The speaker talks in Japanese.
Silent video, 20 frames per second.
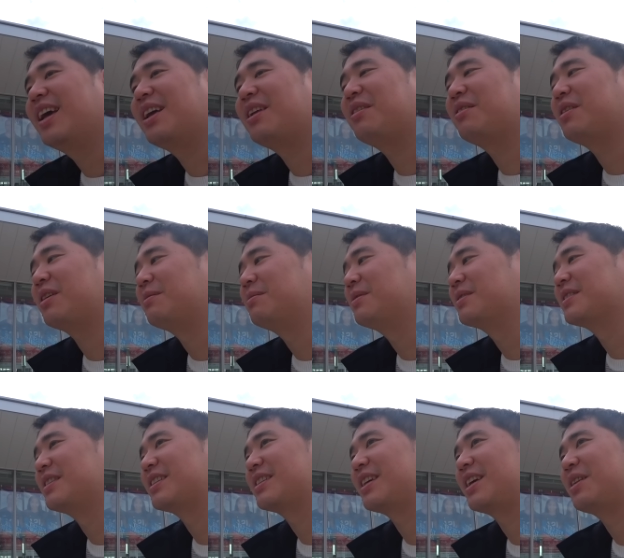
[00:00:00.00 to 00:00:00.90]
いるとは思う
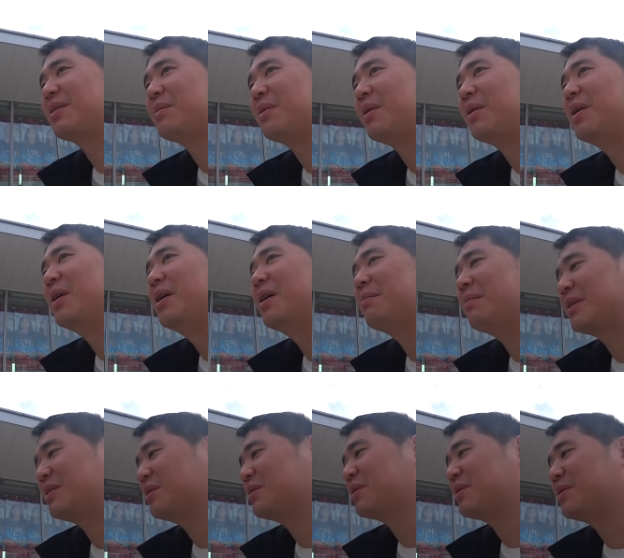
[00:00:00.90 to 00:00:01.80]
んですけども、
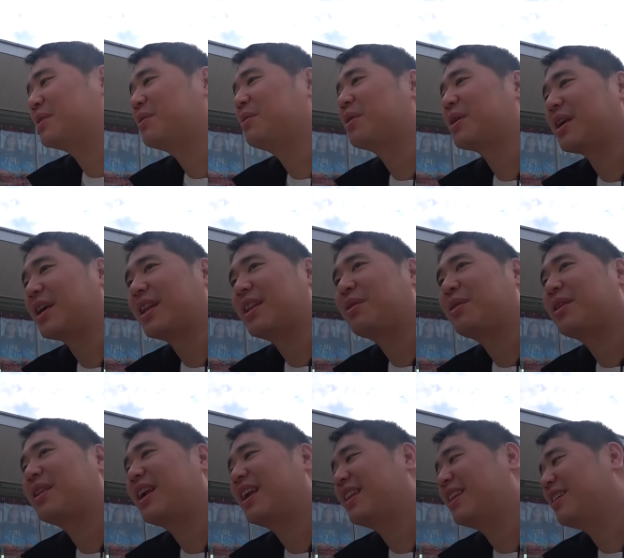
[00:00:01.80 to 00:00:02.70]
まあ、ちょっと飛行機乗
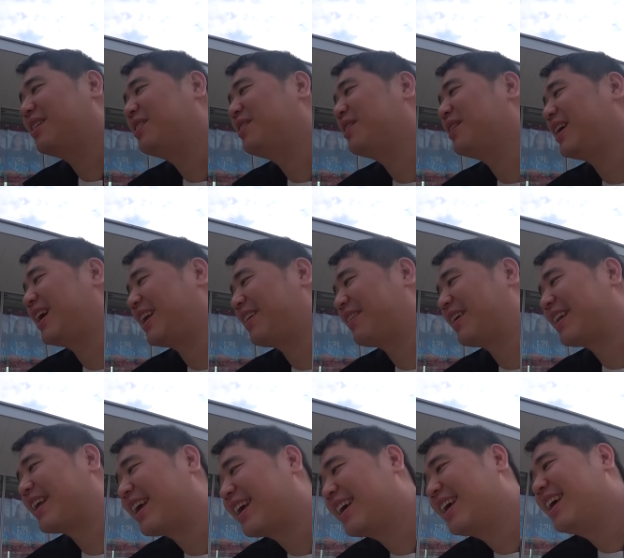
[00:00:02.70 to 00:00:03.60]
り慣れてる人であれ
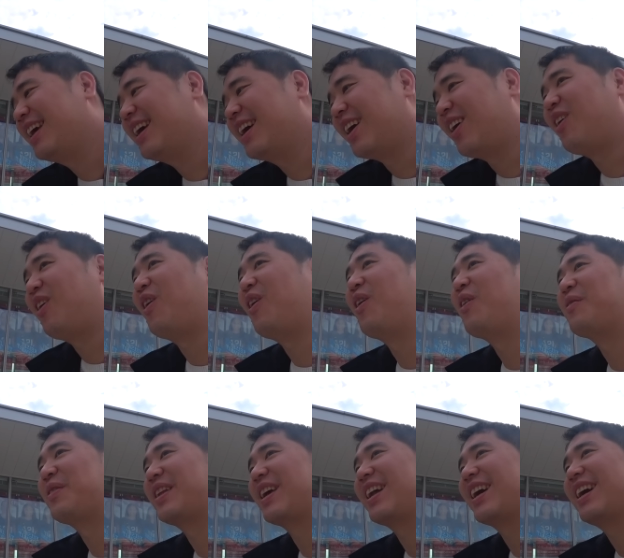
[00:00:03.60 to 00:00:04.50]
ばねお
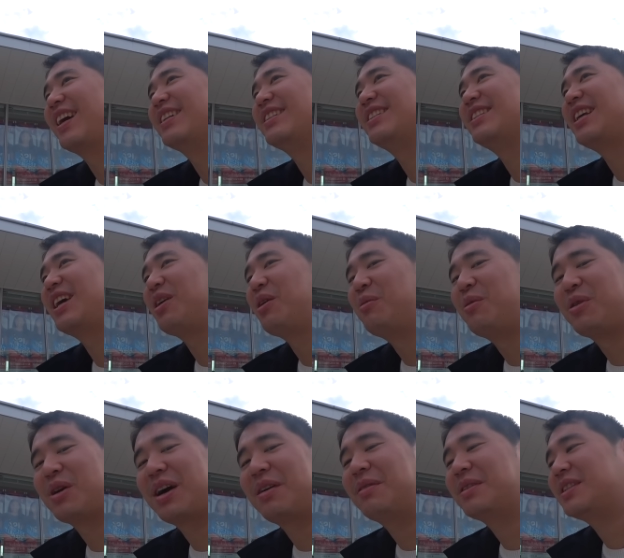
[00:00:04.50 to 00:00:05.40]
おみたいな感じで
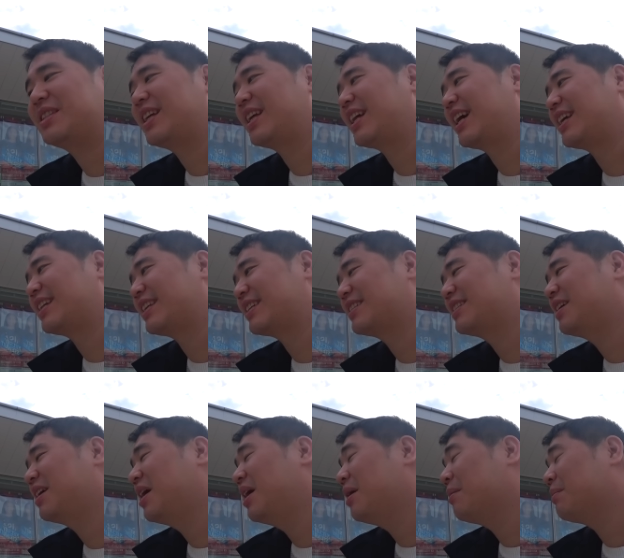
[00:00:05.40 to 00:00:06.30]
思うかもしれないです。